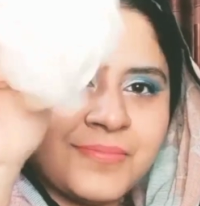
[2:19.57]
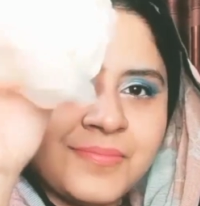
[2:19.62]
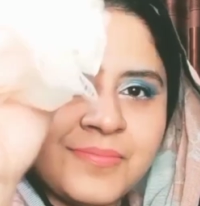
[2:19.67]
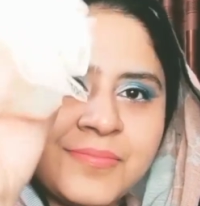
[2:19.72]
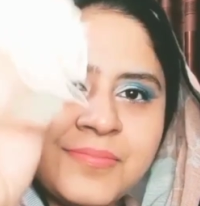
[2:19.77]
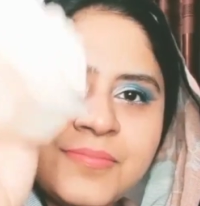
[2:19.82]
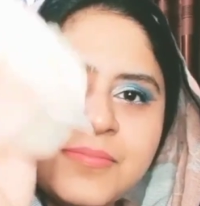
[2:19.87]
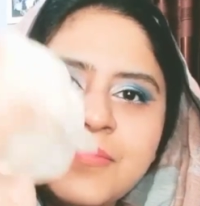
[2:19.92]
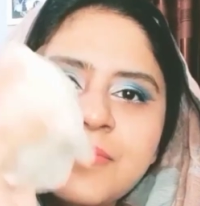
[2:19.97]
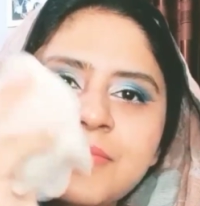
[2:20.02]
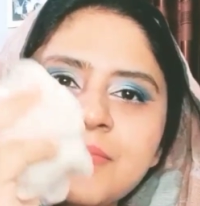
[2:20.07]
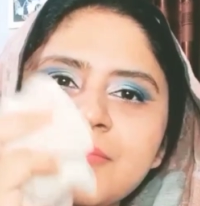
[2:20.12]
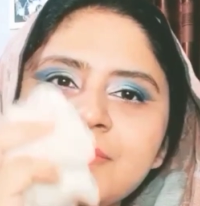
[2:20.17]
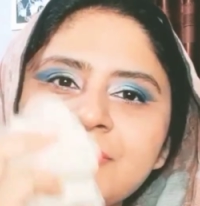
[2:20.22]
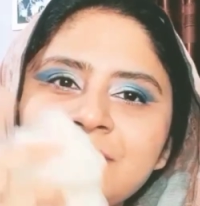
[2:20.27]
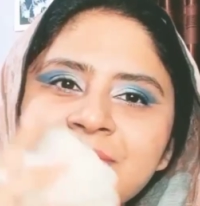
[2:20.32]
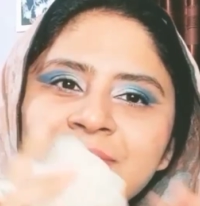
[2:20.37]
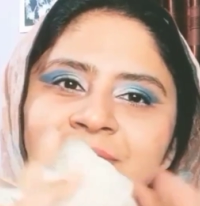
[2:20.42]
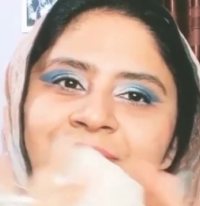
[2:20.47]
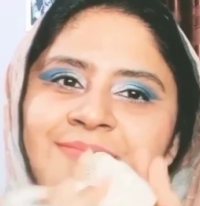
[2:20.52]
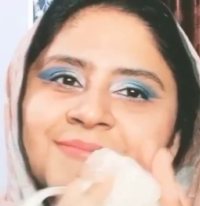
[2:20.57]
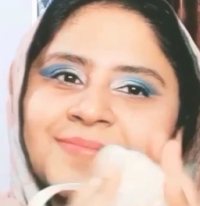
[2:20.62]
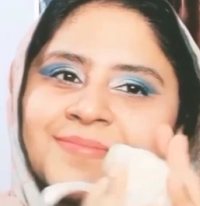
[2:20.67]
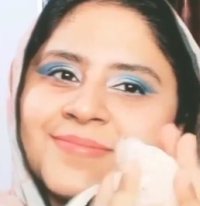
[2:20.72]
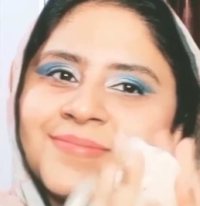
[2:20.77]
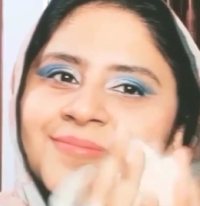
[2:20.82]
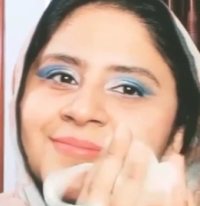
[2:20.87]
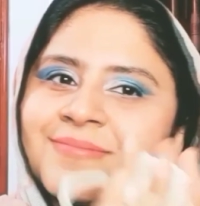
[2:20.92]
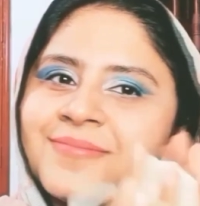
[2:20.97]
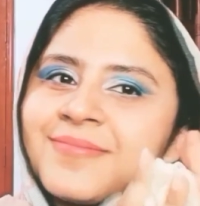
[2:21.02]
अंदर है ये मिनी
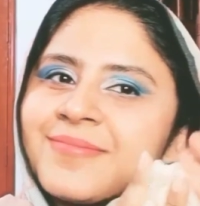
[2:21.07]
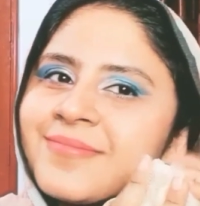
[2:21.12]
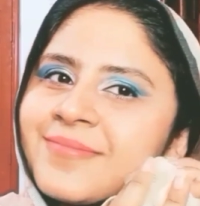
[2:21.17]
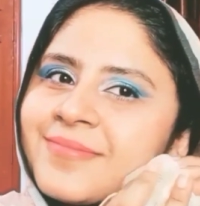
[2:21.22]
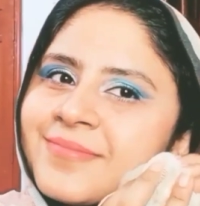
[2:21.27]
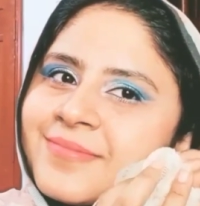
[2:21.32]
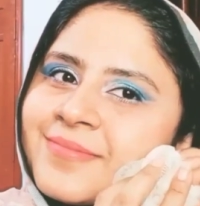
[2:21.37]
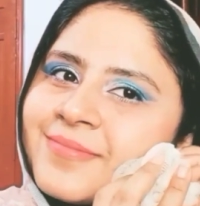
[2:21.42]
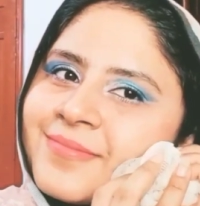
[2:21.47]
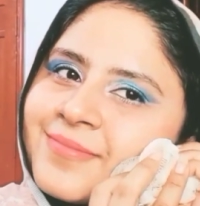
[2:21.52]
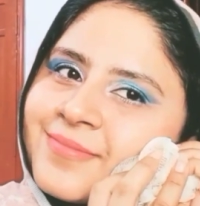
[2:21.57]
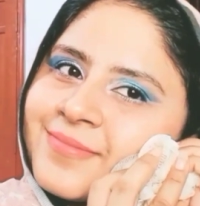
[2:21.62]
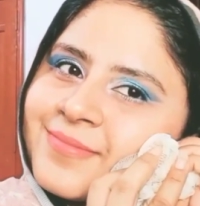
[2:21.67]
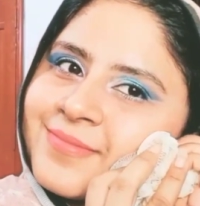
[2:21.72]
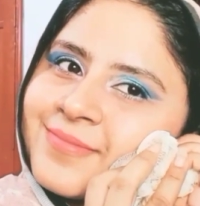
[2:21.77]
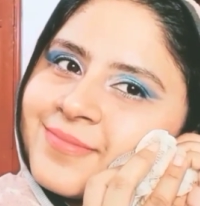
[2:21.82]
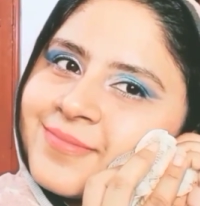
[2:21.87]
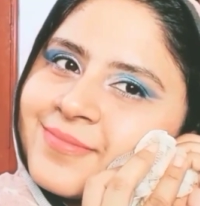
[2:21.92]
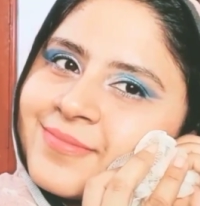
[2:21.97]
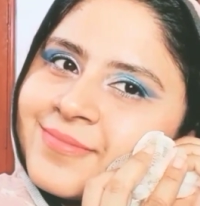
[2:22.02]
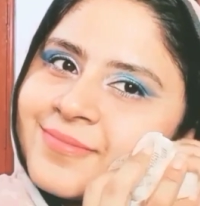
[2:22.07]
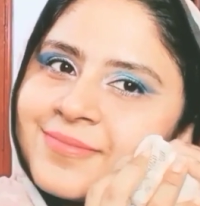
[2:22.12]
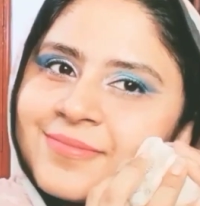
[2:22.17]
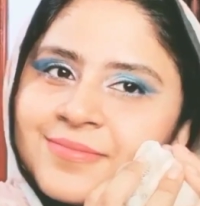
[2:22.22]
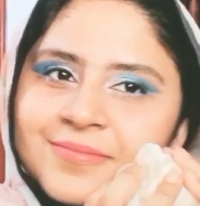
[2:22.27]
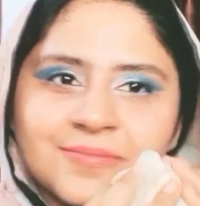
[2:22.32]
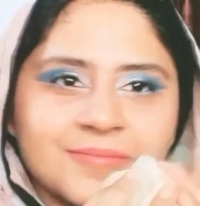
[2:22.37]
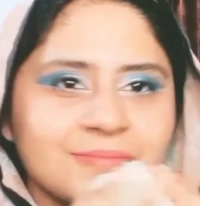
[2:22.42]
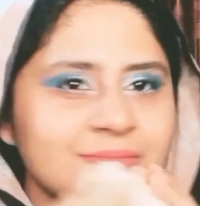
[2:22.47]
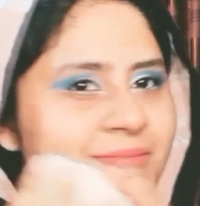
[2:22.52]
स्पॉन्ज बाथ स्पॉन्ज
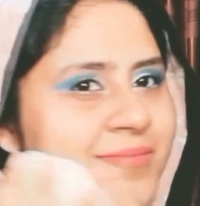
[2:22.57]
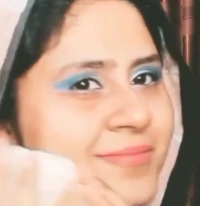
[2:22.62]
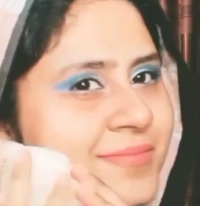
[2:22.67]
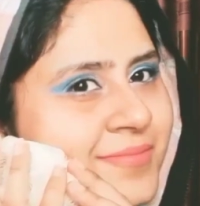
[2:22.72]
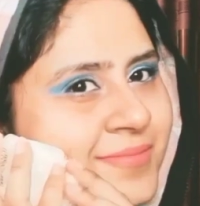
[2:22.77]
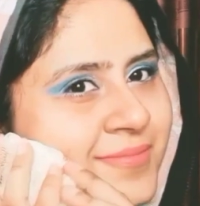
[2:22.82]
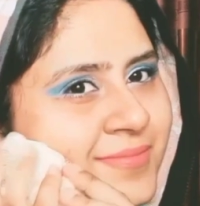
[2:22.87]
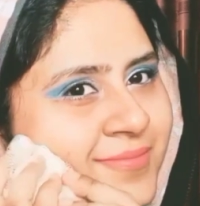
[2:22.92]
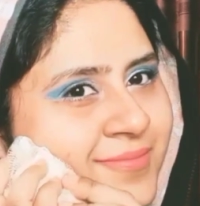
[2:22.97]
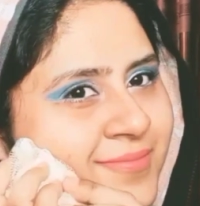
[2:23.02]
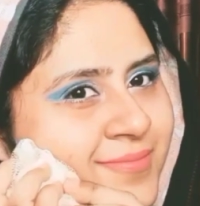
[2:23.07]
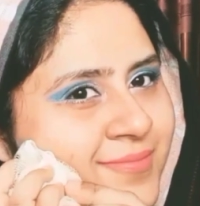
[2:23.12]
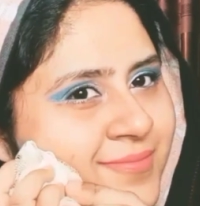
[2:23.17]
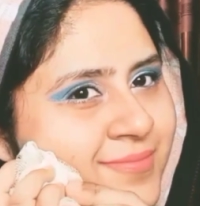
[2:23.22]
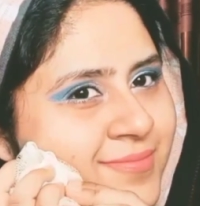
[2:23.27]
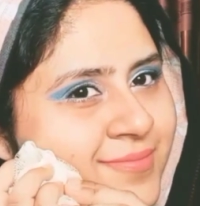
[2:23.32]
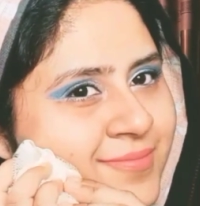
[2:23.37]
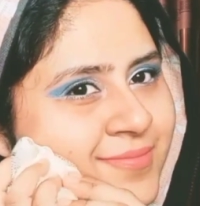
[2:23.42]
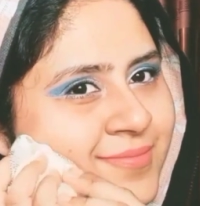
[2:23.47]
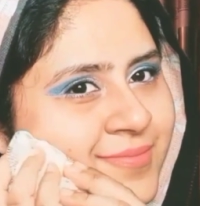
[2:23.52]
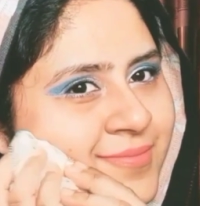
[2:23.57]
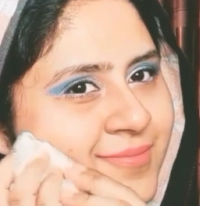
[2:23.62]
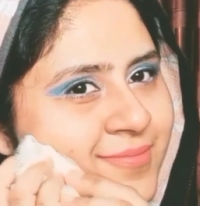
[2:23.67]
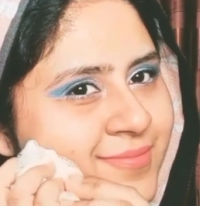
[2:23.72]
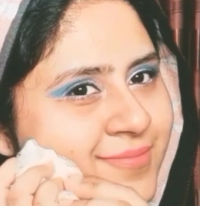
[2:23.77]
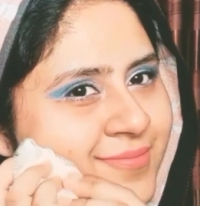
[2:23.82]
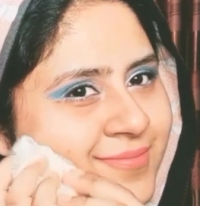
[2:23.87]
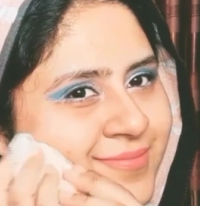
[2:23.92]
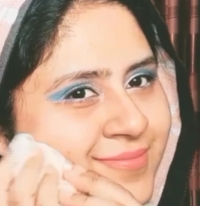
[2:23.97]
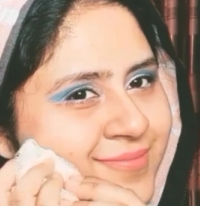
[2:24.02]
जिसका नाम है मिनी रेमी
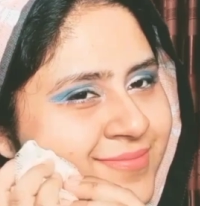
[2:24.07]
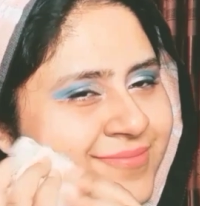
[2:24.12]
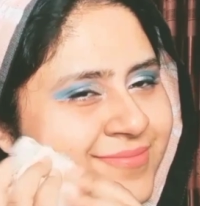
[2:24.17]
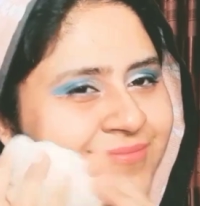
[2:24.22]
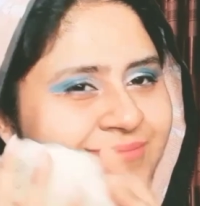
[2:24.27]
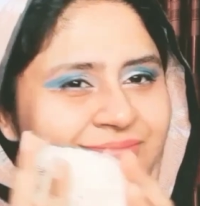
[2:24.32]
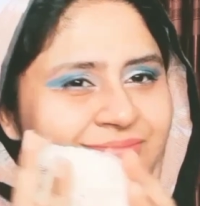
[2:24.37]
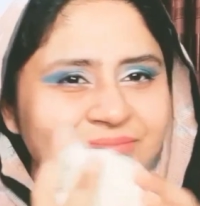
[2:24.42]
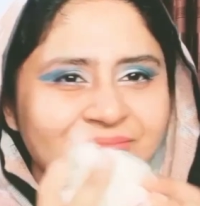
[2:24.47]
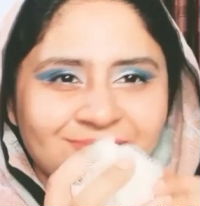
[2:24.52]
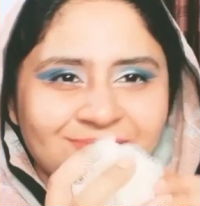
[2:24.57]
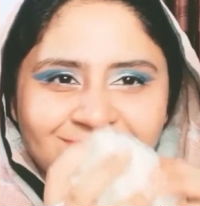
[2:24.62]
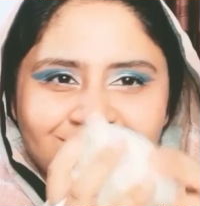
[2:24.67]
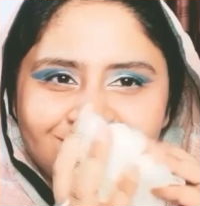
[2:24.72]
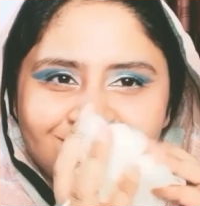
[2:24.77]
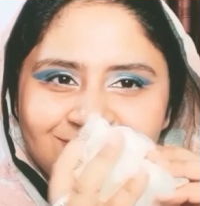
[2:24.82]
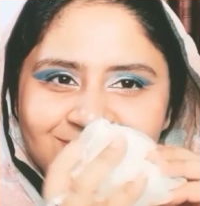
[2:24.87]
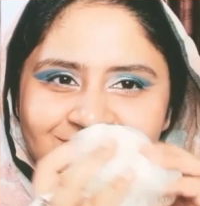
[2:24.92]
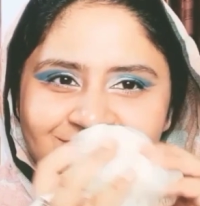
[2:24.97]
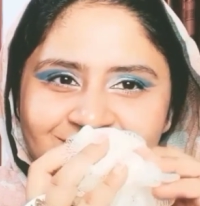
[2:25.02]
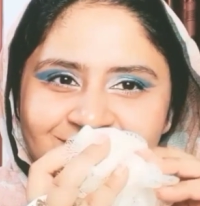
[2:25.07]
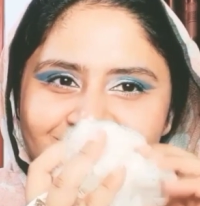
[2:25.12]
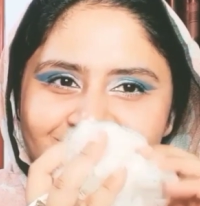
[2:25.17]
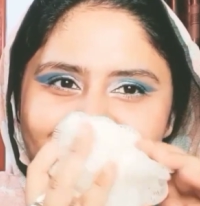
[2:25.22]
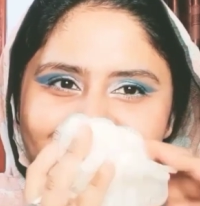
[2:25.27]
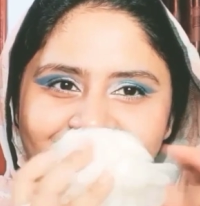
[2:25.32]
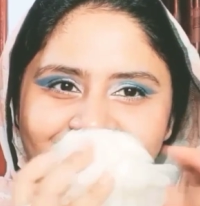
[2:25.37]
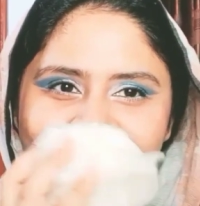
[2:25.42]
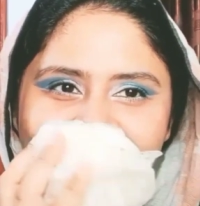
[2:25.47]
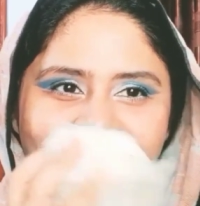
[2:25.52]
बाथ लिली डेड
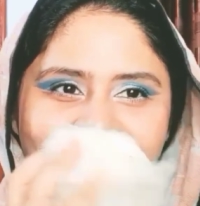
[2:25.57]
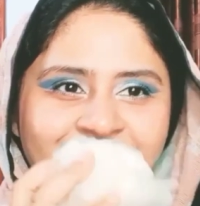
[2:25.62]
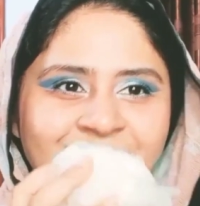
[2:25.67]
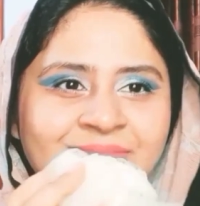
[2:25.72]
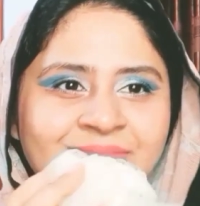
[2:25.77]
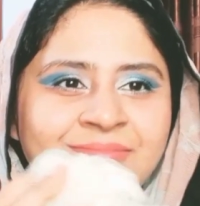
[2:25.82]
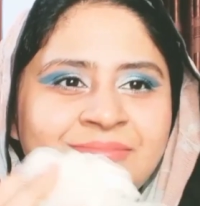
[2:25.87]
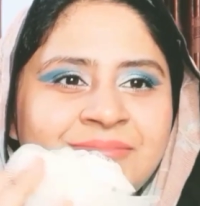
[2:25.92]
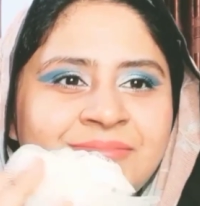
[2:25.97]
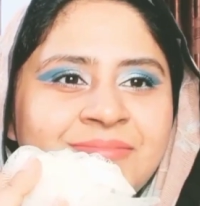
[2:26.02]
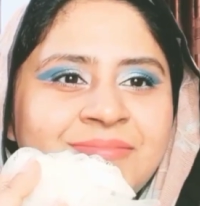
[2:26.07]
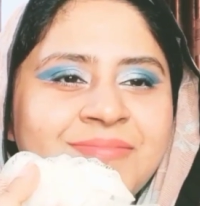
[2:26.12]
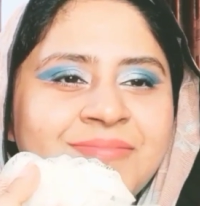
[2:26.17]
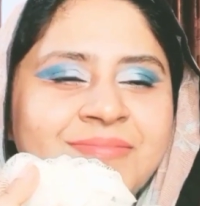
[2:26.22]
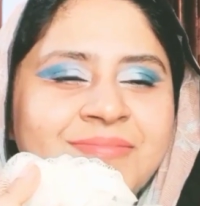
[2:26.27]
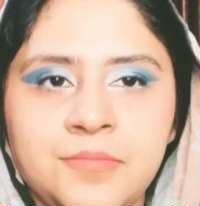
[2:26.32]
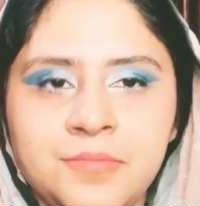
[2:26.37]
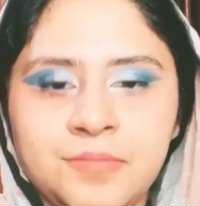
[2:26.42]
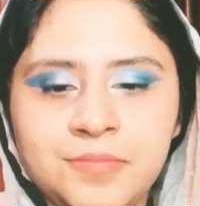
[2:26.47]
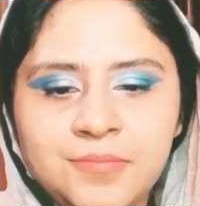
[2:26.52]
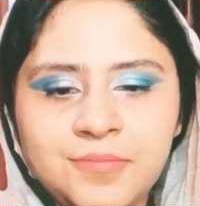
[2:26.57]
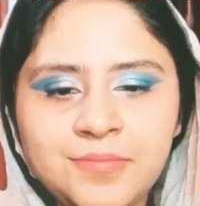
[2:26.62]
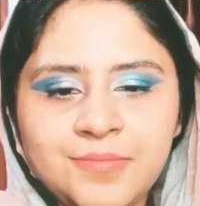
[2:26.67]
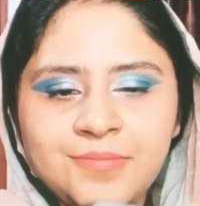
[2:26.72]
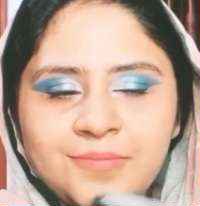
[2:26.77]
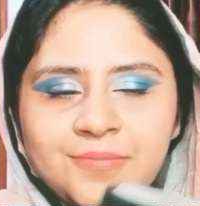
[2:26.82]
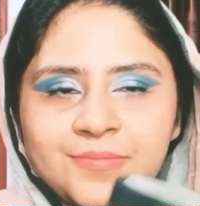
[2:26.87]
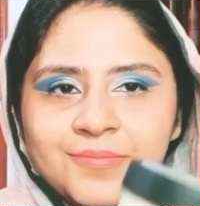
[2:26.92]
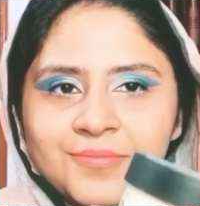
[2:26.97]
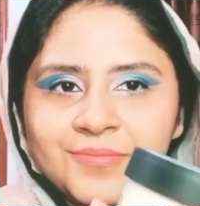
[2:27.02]
स्किन रिमूव करने के लिए बेस्ट एंड
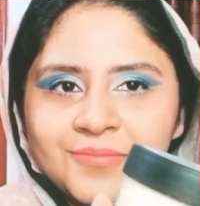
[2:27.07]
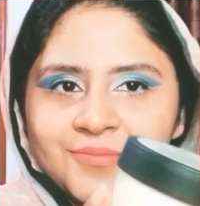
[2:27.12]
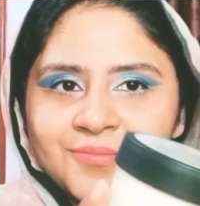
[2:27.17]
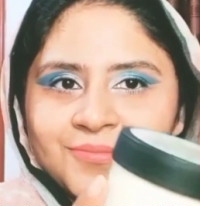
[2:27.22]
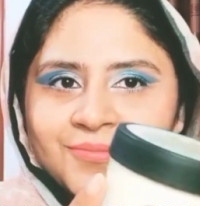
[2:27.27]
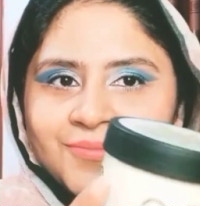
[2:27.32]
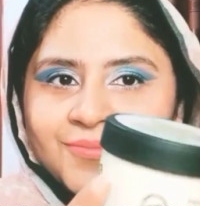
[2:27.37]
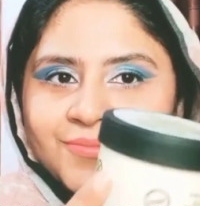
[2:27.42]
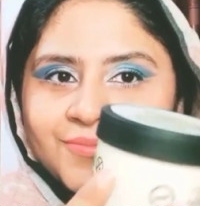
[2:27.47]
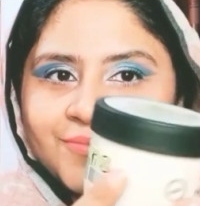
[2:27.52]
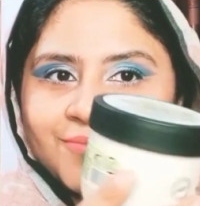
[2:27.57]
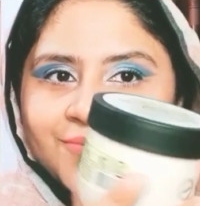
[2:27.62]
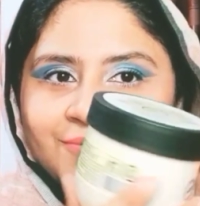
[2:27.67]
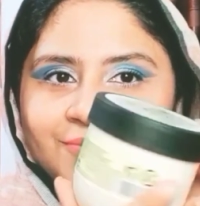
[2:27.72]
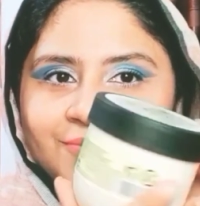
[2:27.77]
बेस्ट स्पॉन्ज है